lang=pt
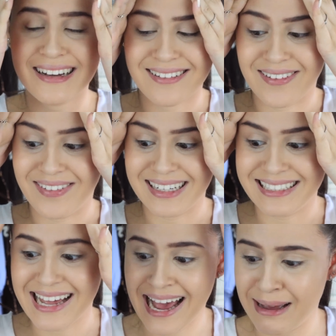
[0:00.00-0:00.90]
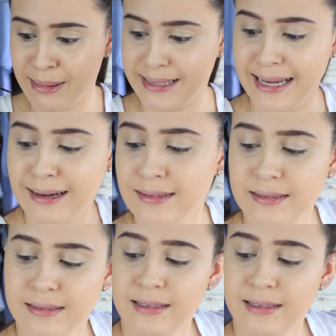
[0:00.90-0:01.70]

que, que eu vou fazer, meu Deus?